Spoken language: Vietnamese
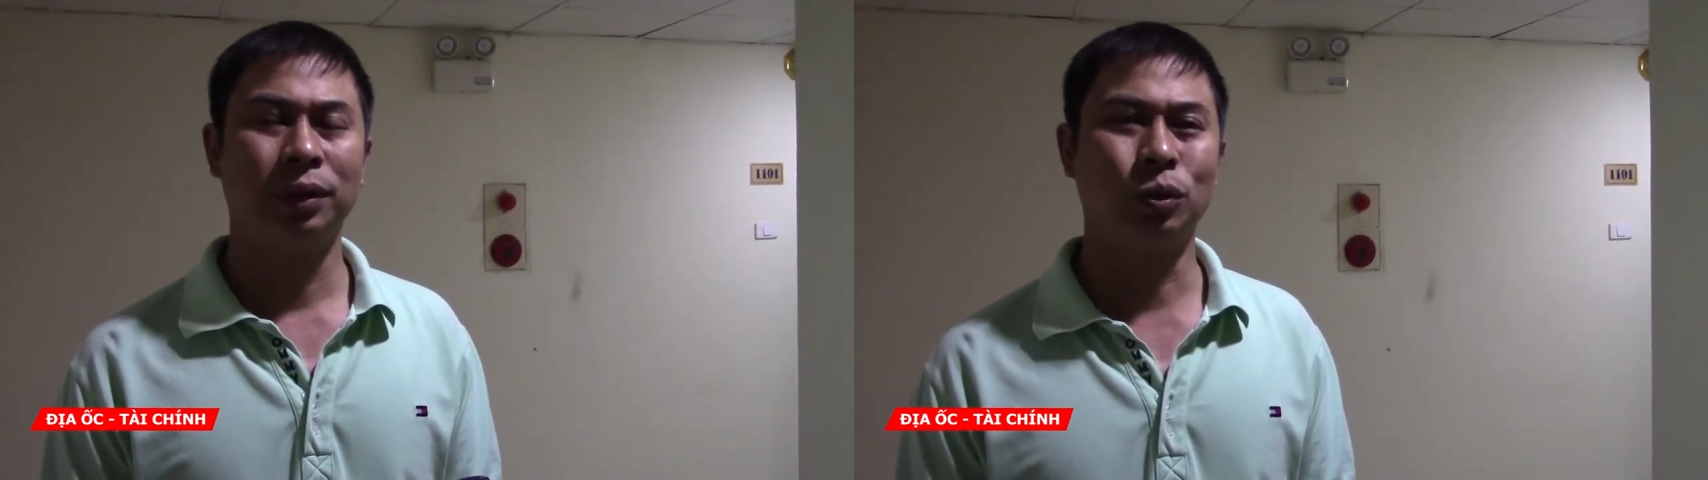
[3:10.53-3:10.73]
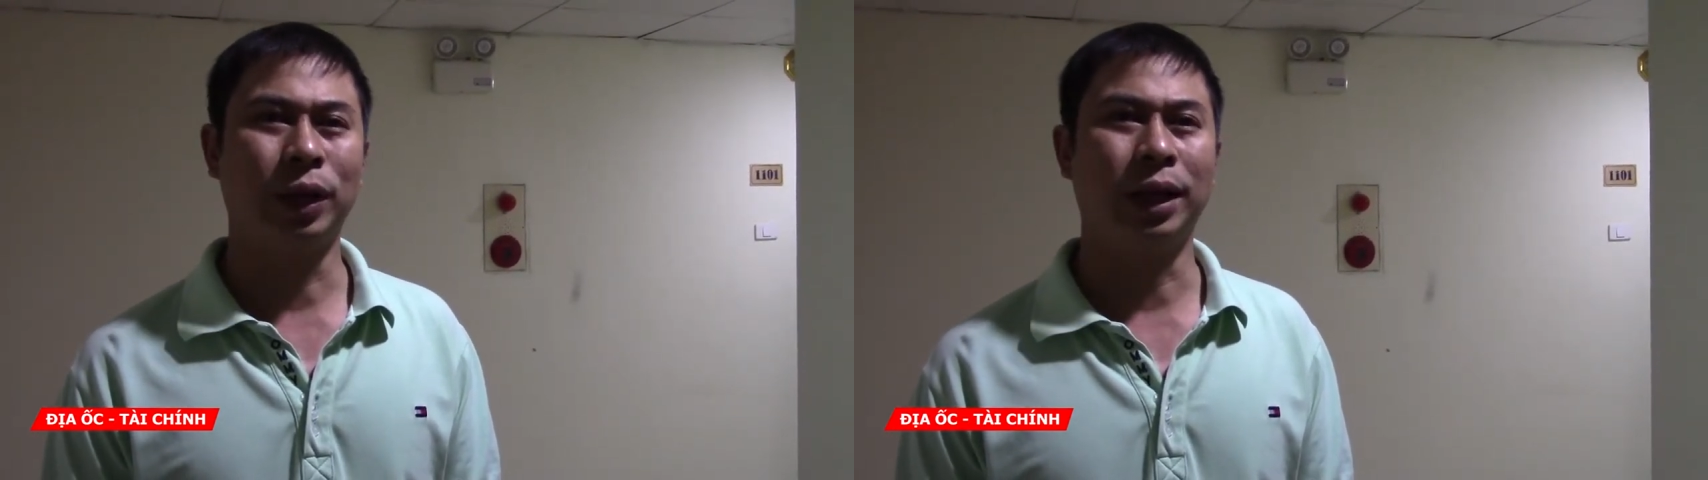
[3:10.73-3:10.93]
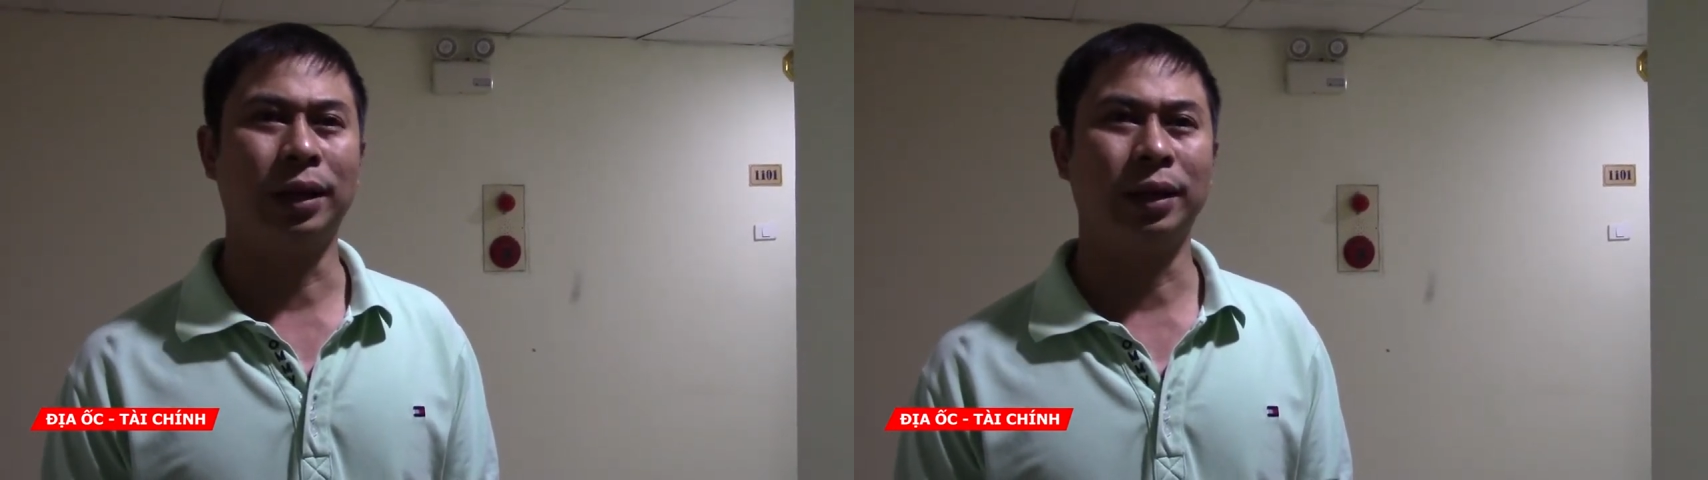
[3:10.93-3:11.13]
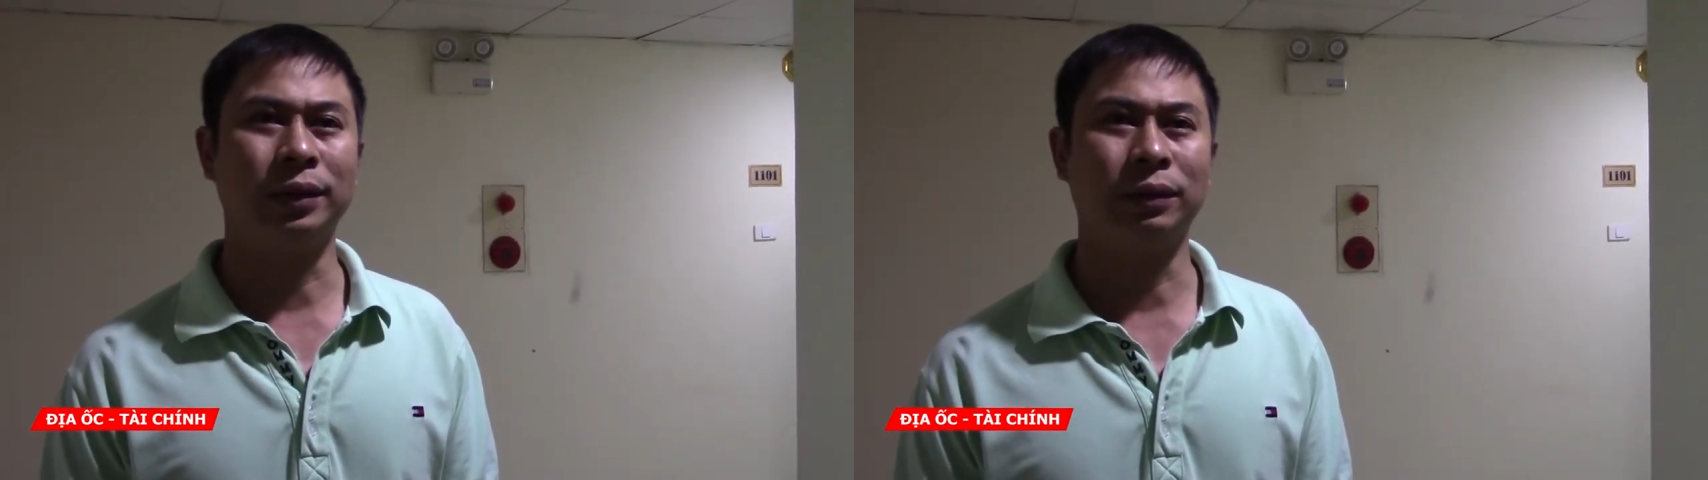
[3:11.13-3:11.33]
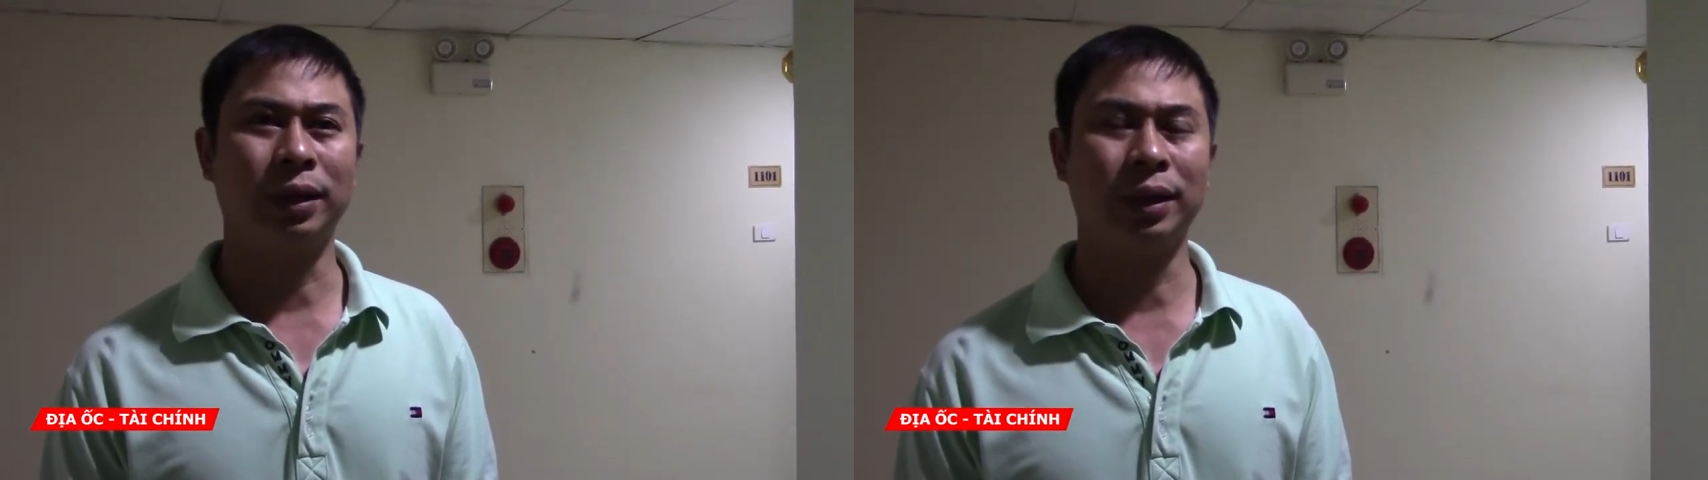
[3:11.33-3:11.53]
cụ thể là
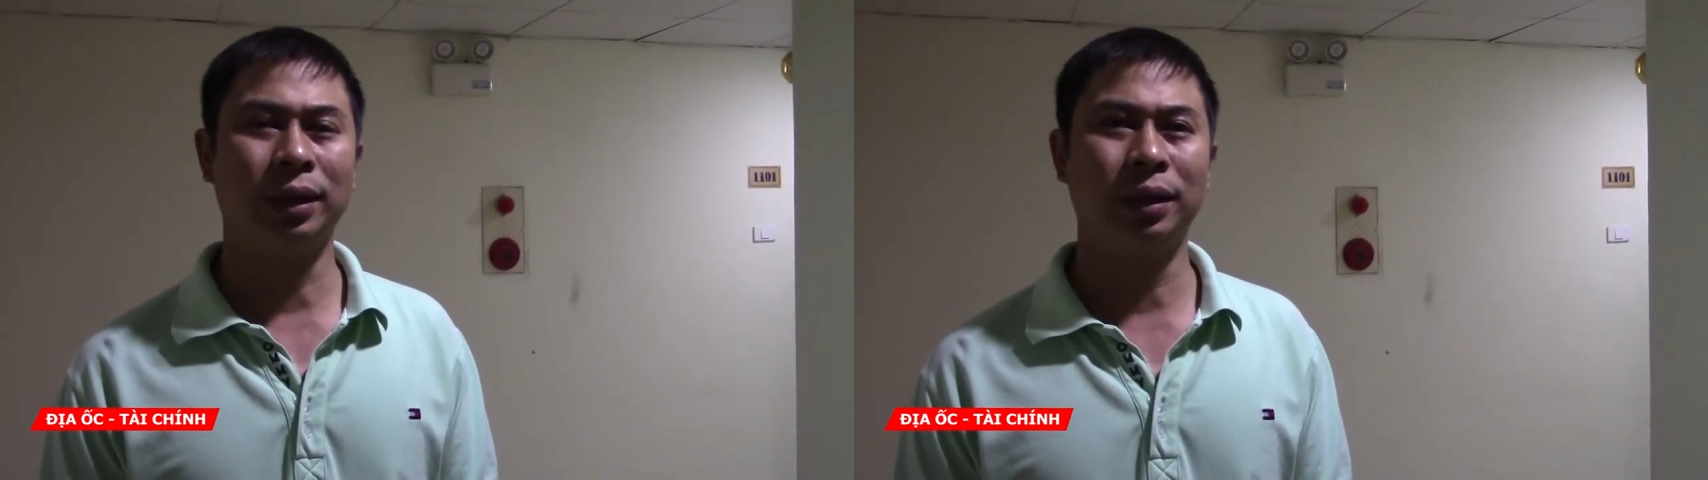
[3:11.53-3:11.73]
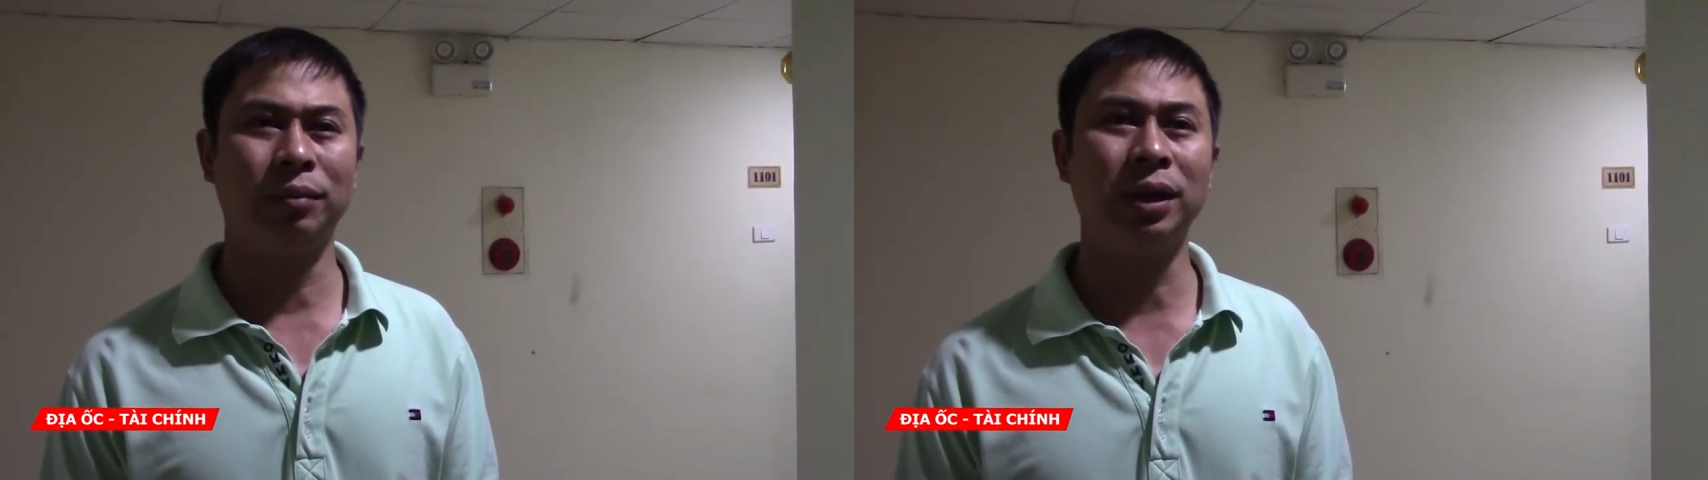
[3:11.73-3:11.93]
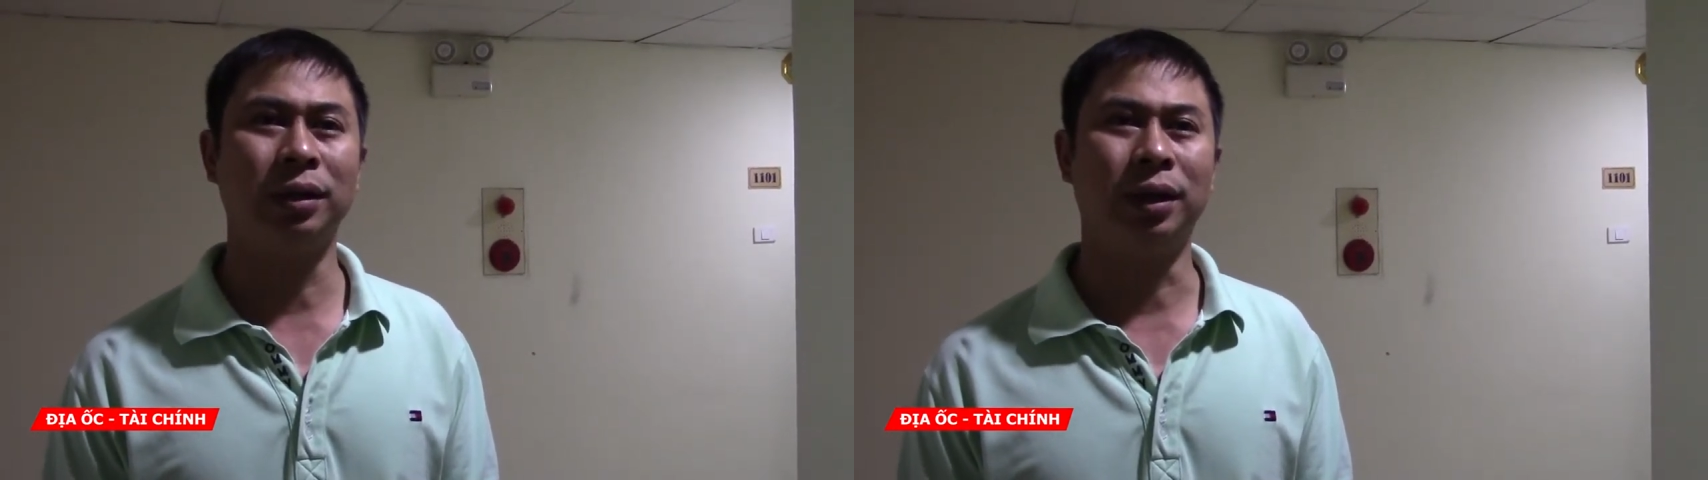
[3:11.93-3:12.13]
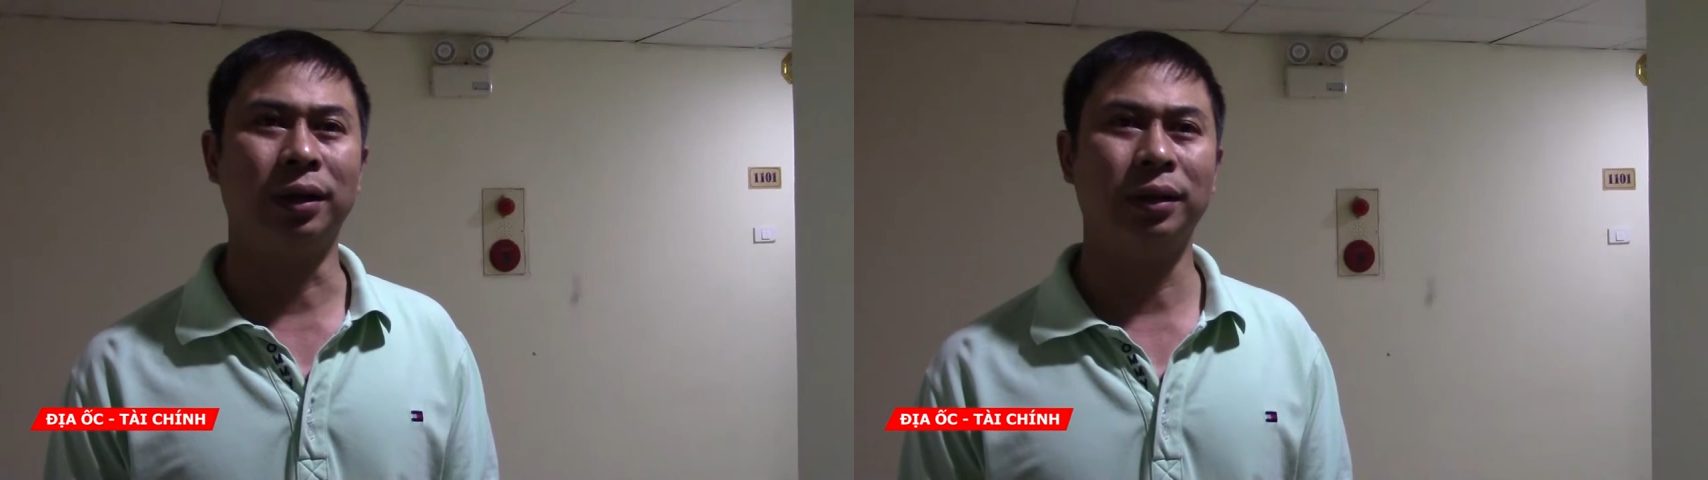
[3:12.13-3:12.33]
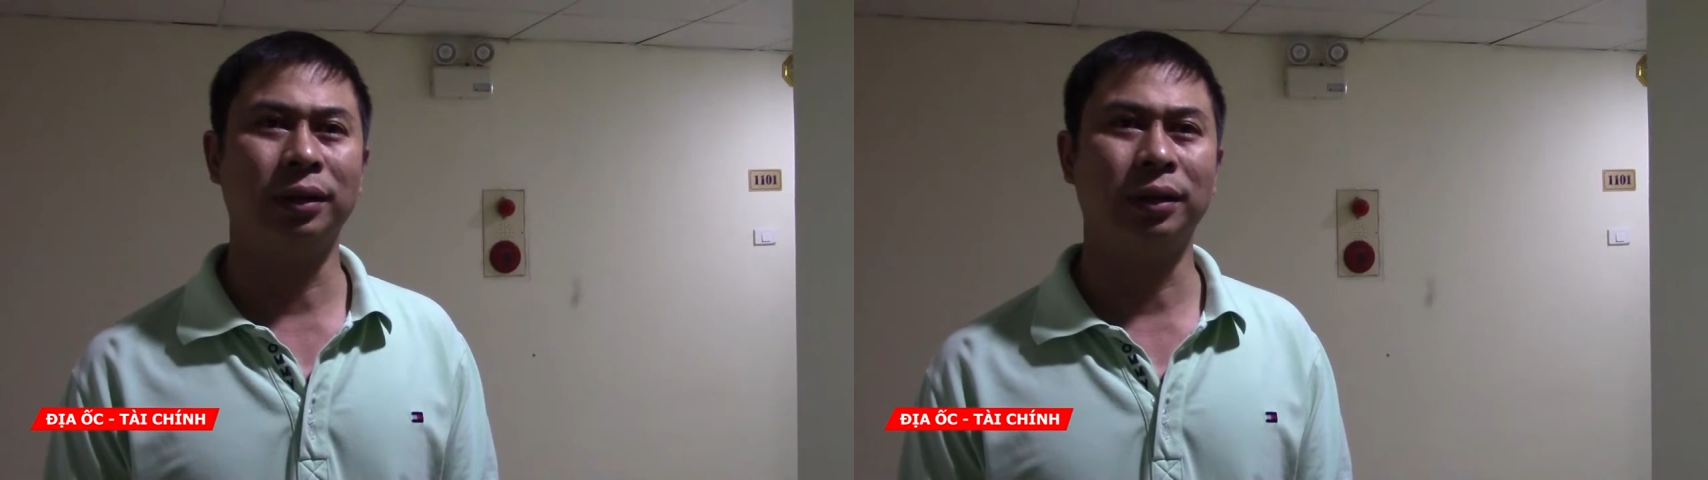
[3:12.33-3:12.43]
trong các cái bức tường